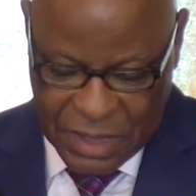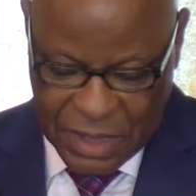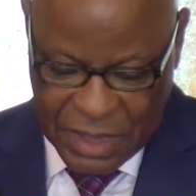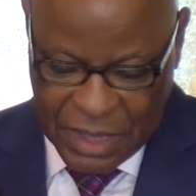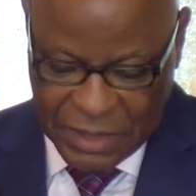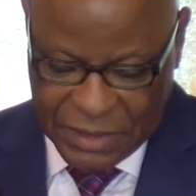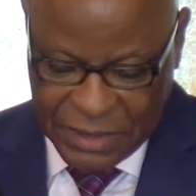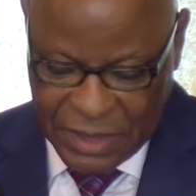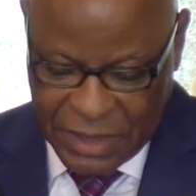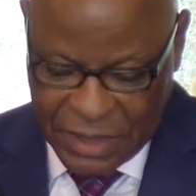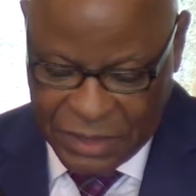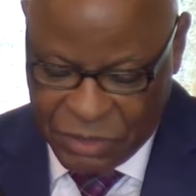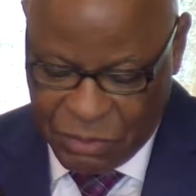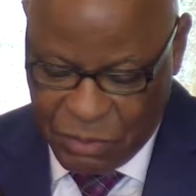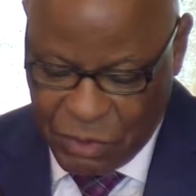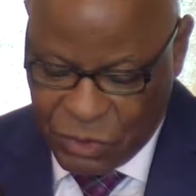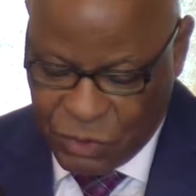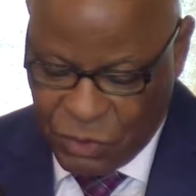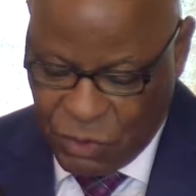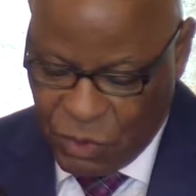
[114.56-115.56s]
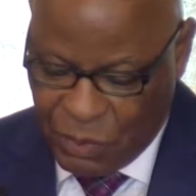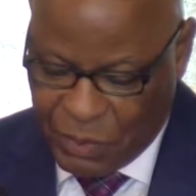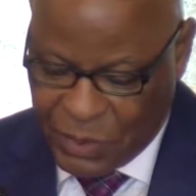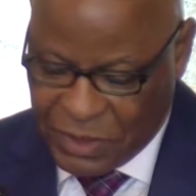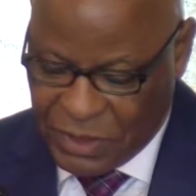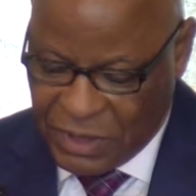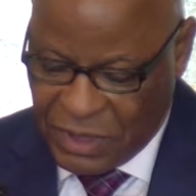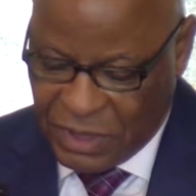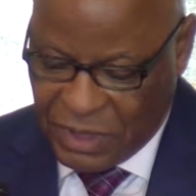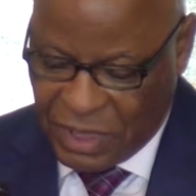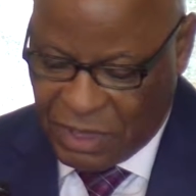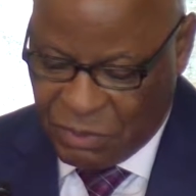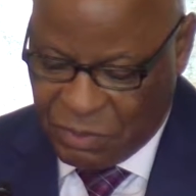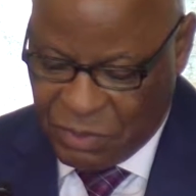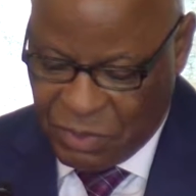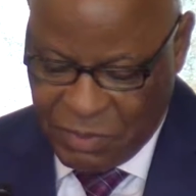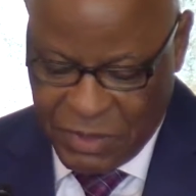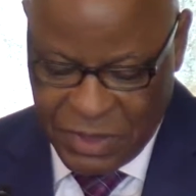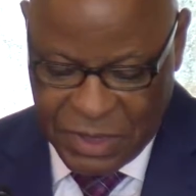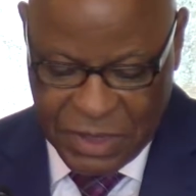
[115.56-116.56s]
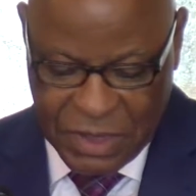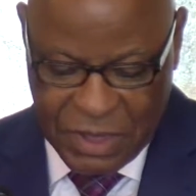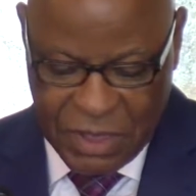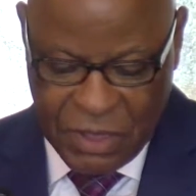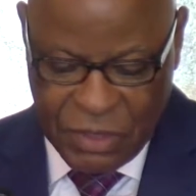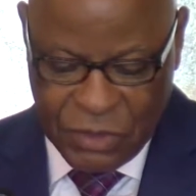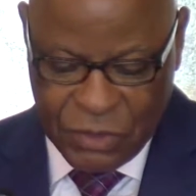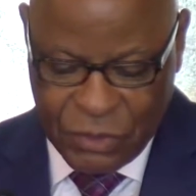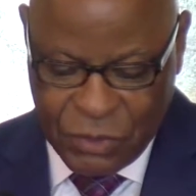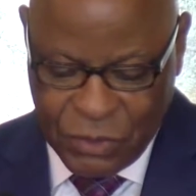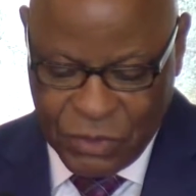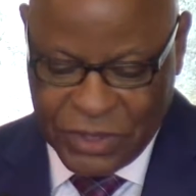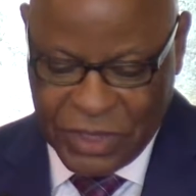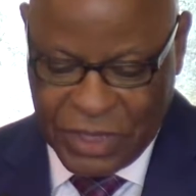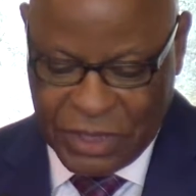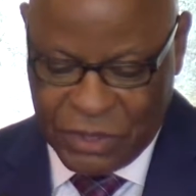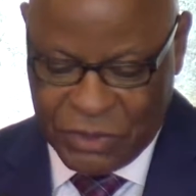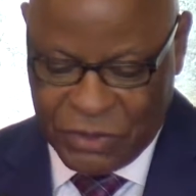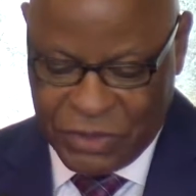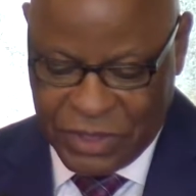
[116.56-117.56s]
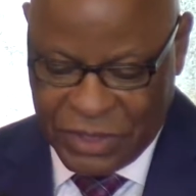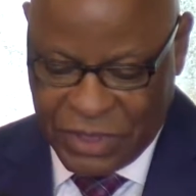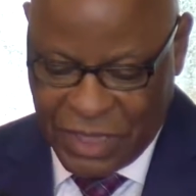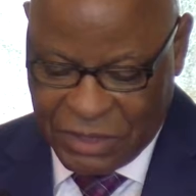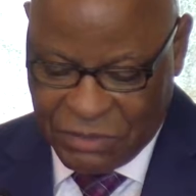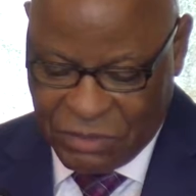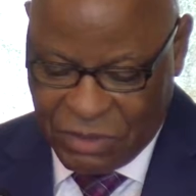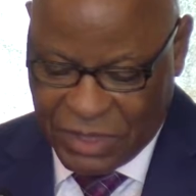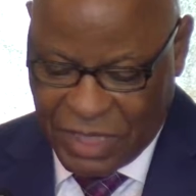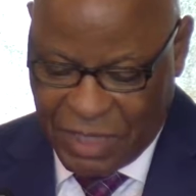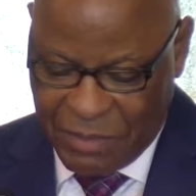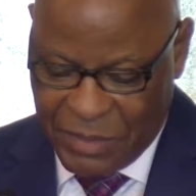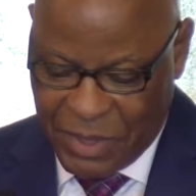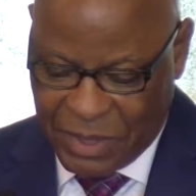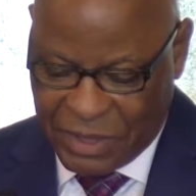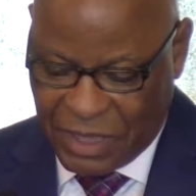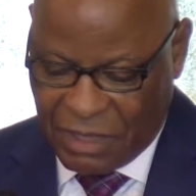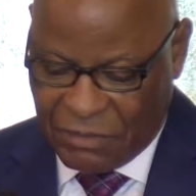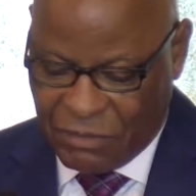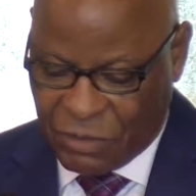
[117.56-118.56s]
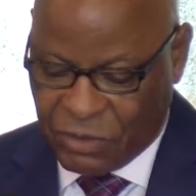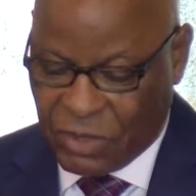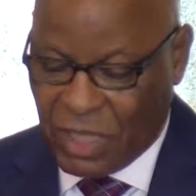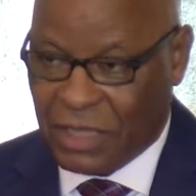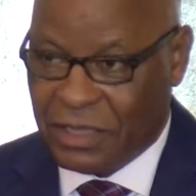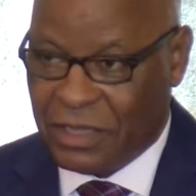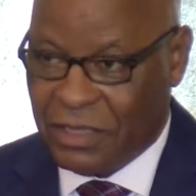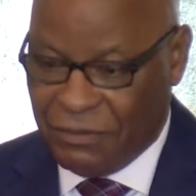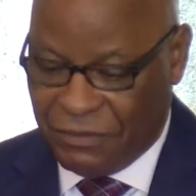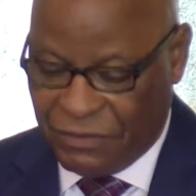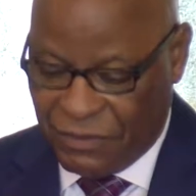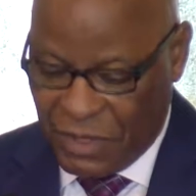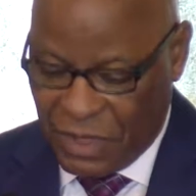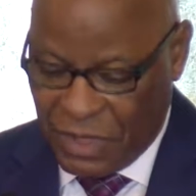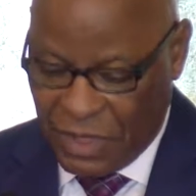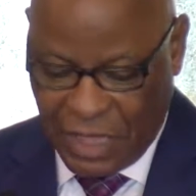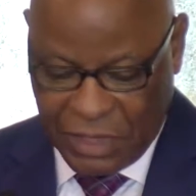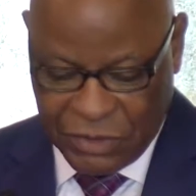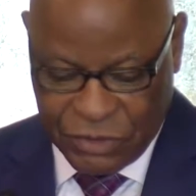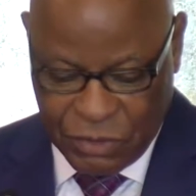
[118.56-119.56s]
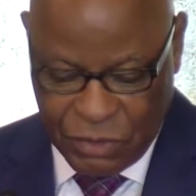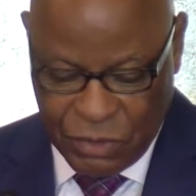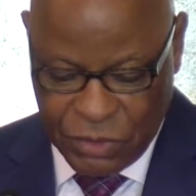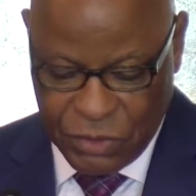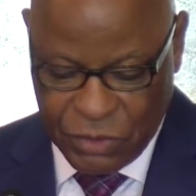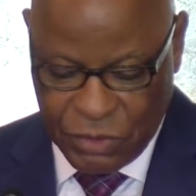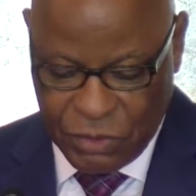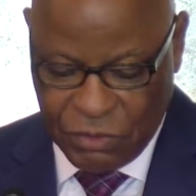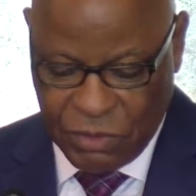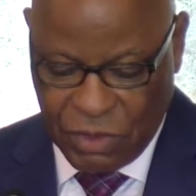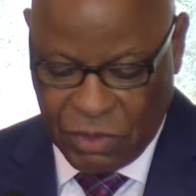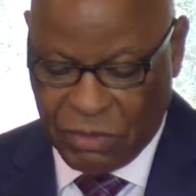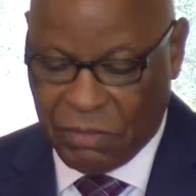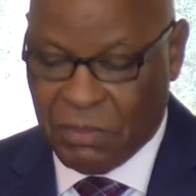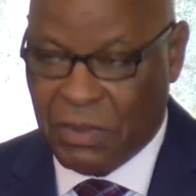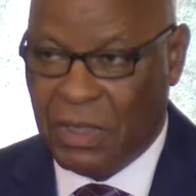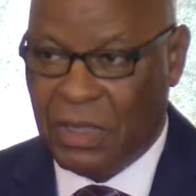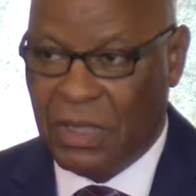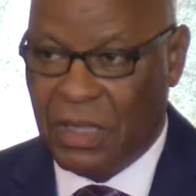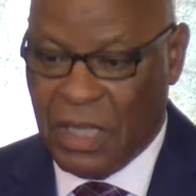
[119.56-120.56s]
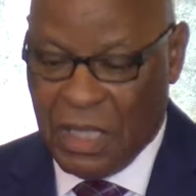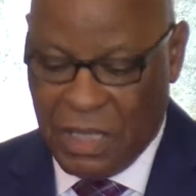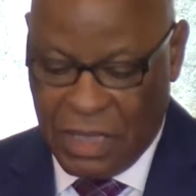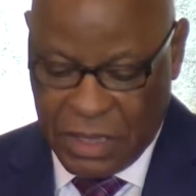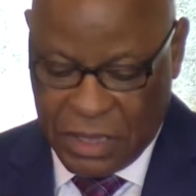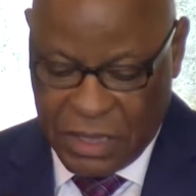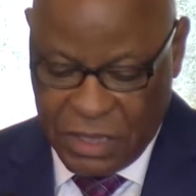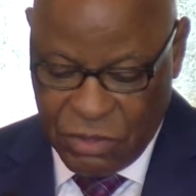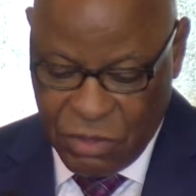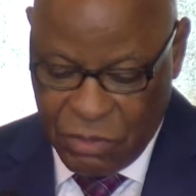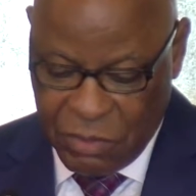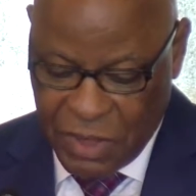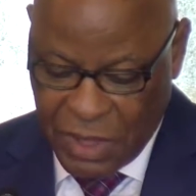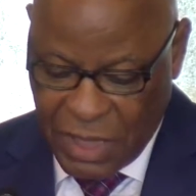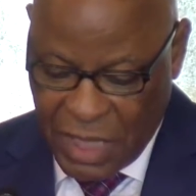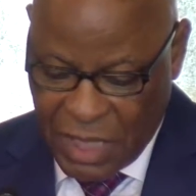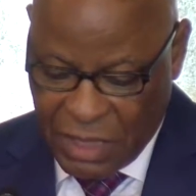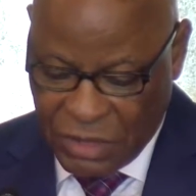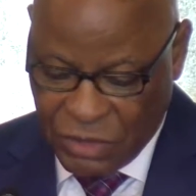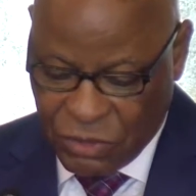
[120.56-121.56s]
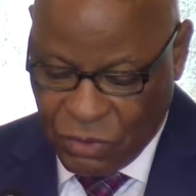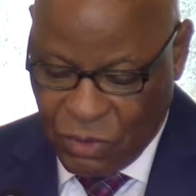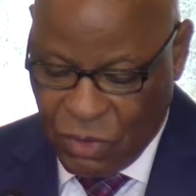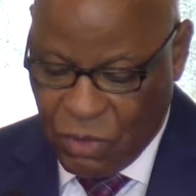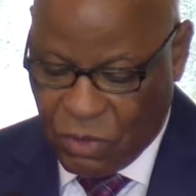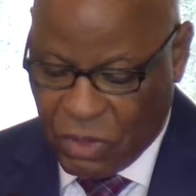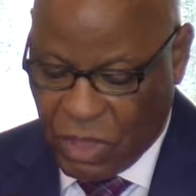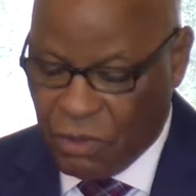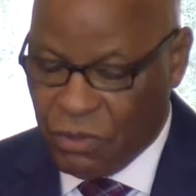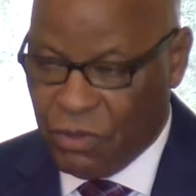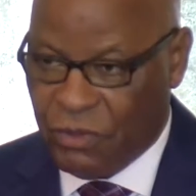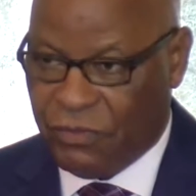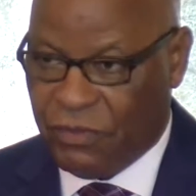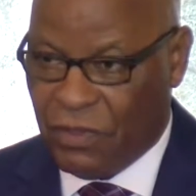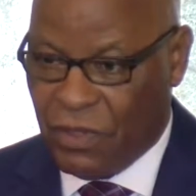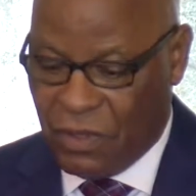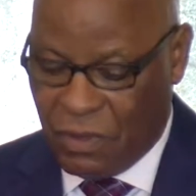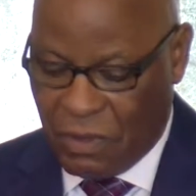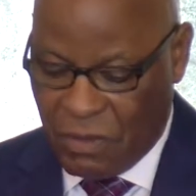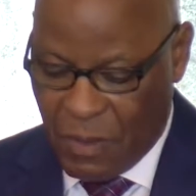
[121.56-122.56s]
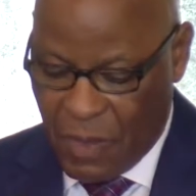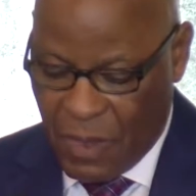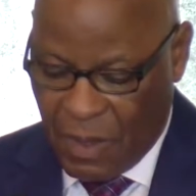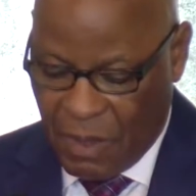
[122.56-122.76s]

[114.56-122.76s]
Excellence, Monsieur le Président de la République, tous ces résultats sont à mettre à votre actif et à celui du gouvernement, qui ne ménage aucun effort